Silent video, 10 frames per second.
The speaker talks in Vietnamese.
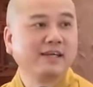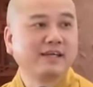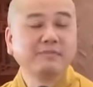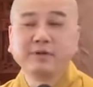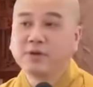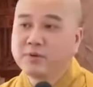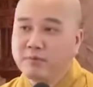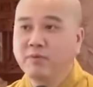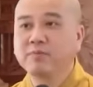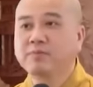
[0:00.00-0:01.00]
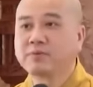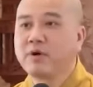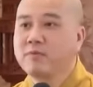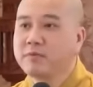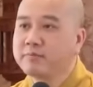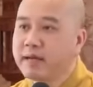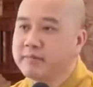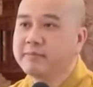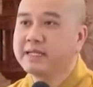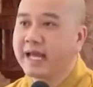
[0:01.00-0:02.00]
khi mình đói bụng có một miếng
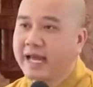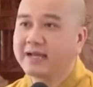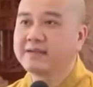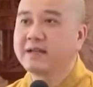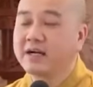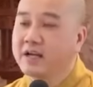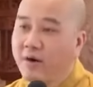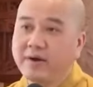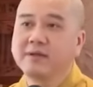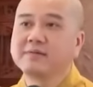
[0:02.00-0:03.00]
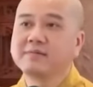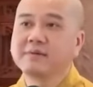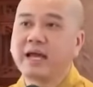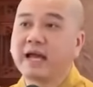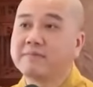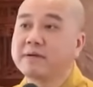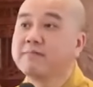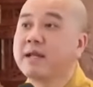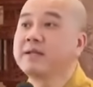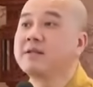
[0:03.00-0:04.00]
bánh mình ăn đỡ đói ăn
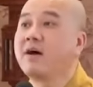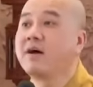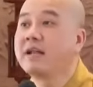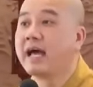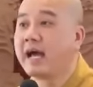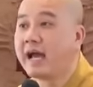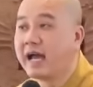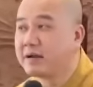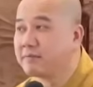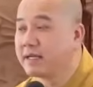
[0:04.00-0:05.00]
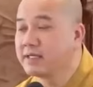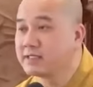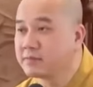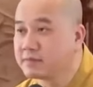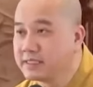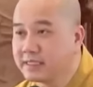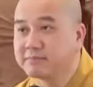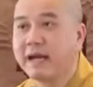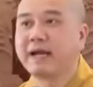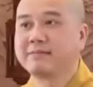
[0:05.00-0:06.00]
miếng bánh đó là ăn bánh trong
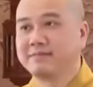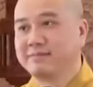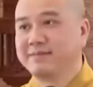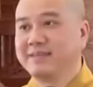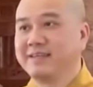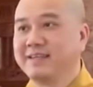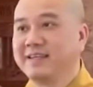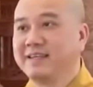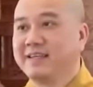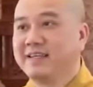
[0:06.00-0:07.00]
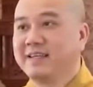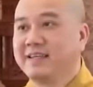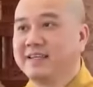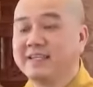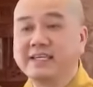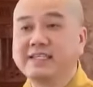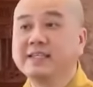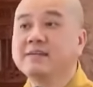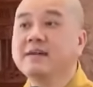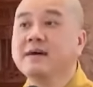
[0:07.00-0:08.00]
niết bàn vì
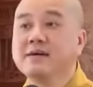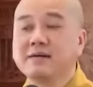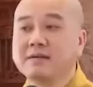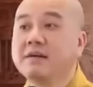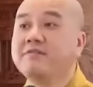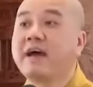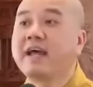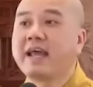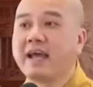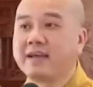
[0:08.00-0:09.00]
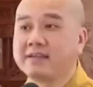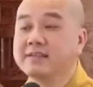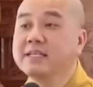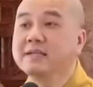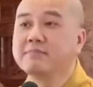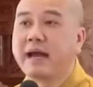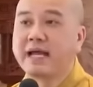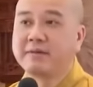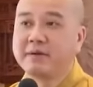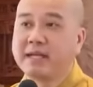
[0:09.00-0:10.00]
chữ nơ nirvana chữ niết
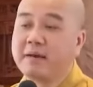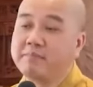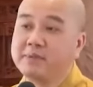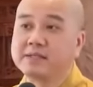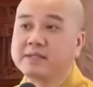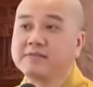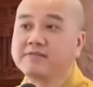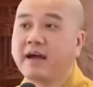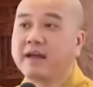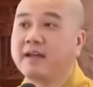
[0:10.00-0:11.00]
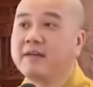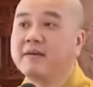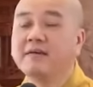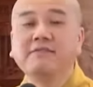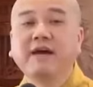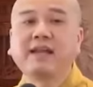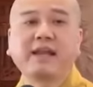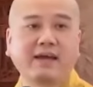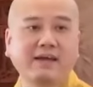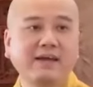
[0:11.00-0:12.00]
bàn là mình âm từ tiếng phạn là
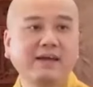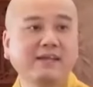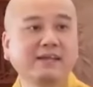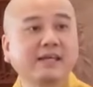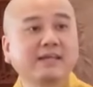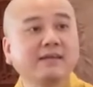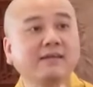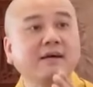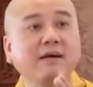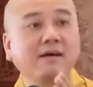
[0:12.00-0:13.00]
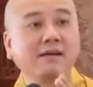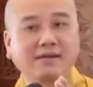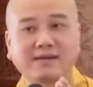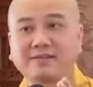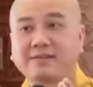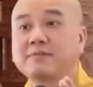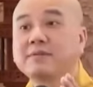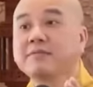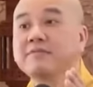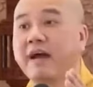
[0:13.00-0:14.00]
nirvana thì cái chữ nơ trong
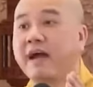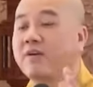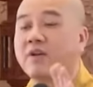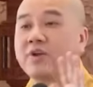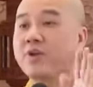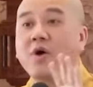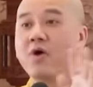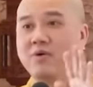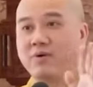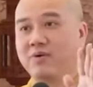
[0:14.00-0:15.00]
tiếng phạn gọi là no